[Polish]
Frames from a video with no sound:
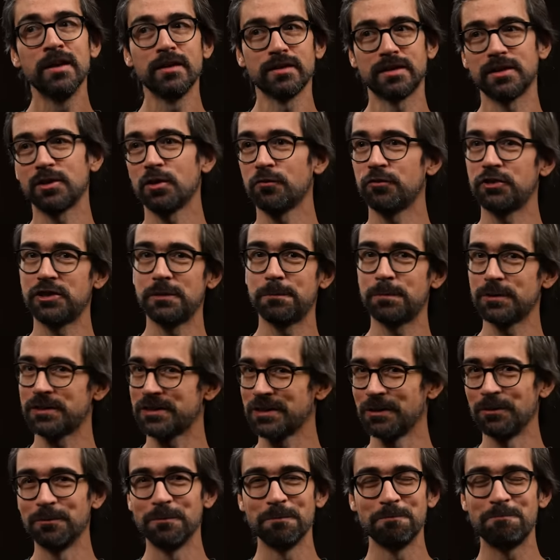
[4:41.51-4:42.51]
Te dowcipy
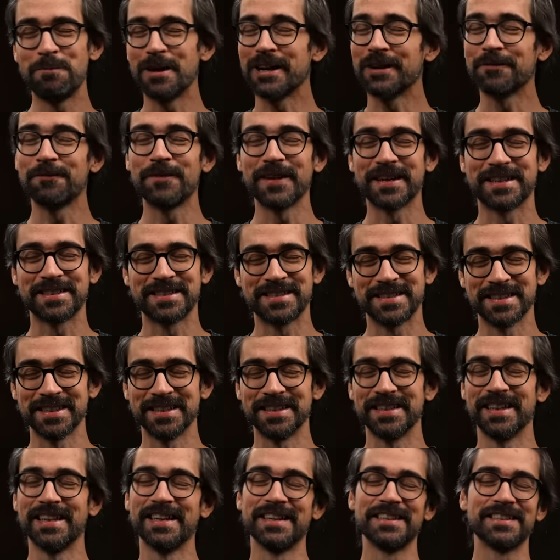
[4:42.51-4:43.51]
są
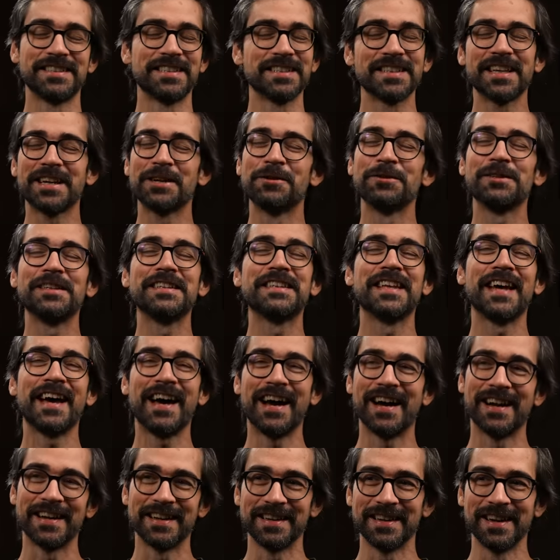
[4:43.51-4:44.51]
perfekcyjne, siadają
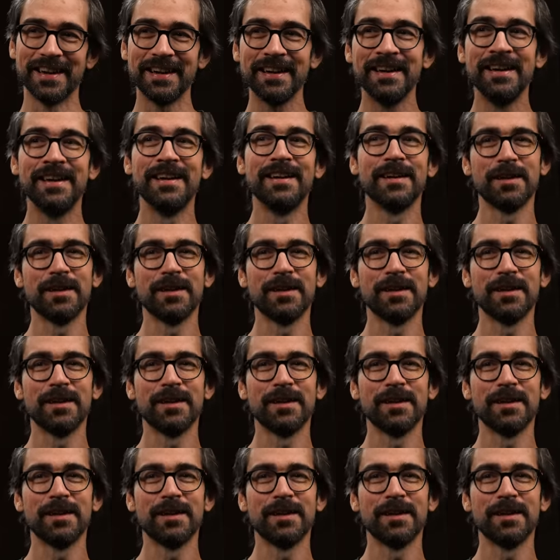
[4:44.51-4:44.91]
idealnie,